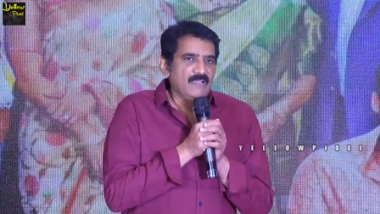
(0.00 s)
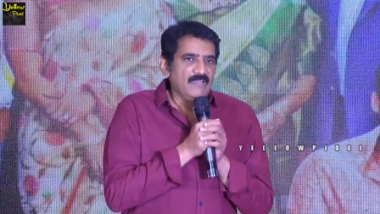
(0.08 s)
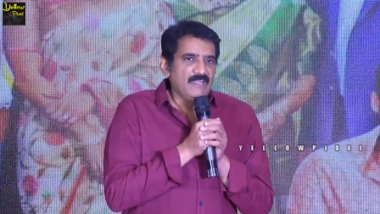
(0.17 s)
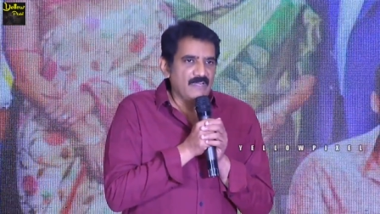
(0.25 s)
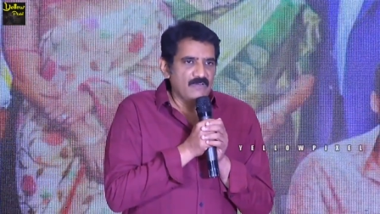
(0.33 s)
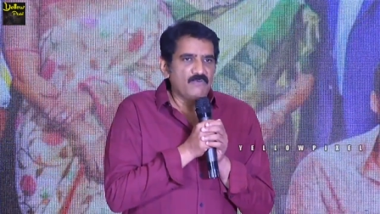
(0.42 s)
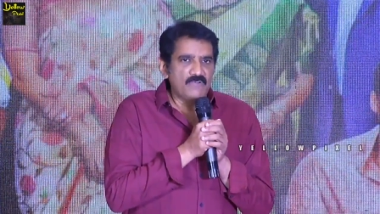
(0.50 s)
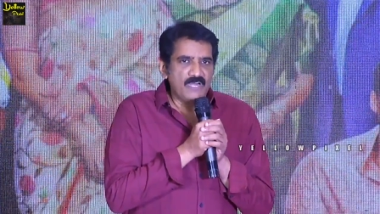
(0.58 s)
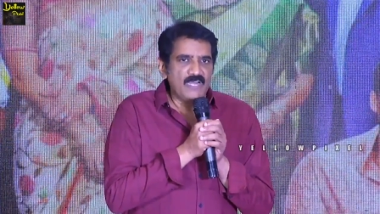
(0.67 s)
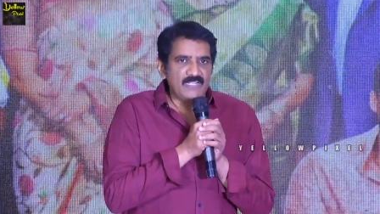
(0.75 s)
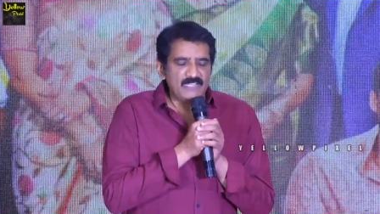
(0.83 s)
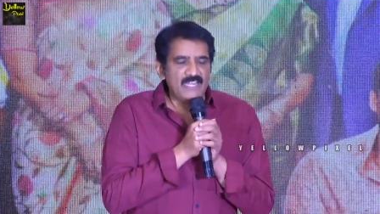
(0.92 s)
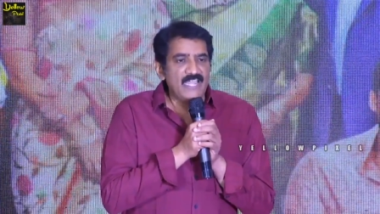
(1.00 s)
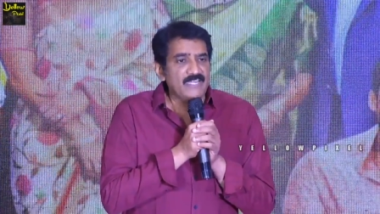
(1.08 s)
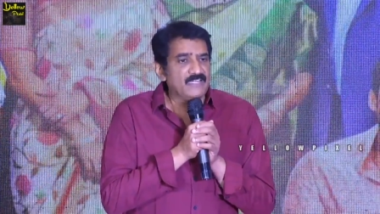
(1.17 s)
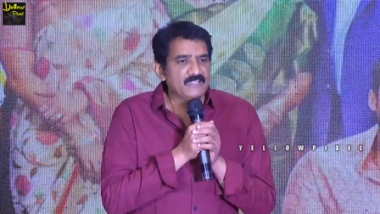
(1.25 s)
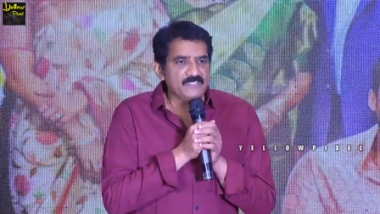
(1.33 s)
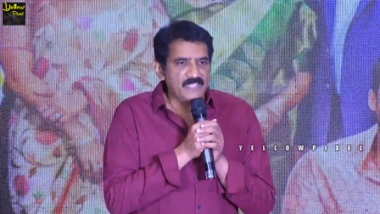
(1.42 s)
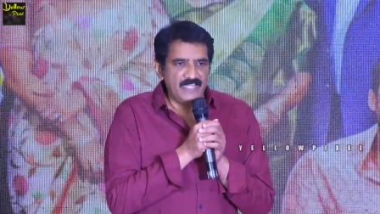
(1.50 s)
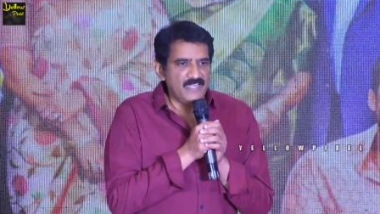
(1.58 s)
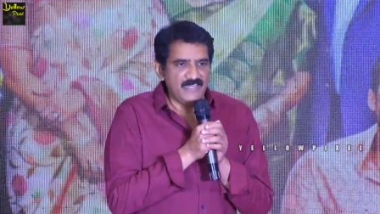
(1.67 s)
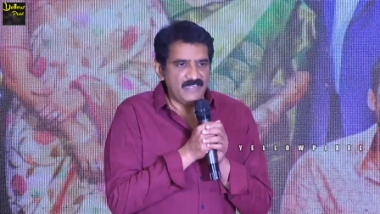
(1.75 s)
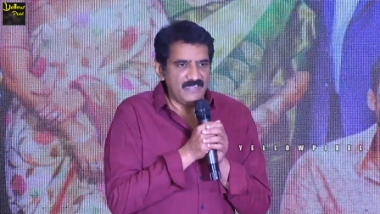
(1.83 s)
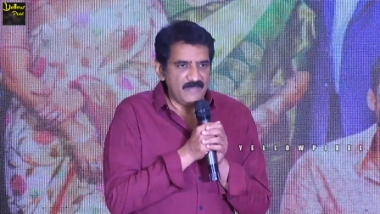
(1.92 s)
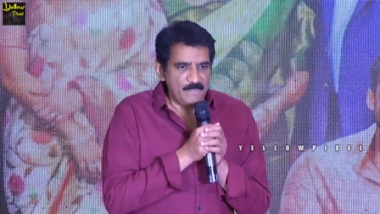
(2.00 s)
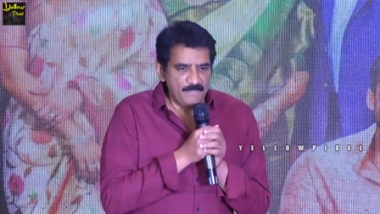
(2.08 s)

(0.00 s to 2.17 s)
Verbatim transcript: నేను అనుకుంటున్నాను అందరు యాక్టర్స్ చేయడానికి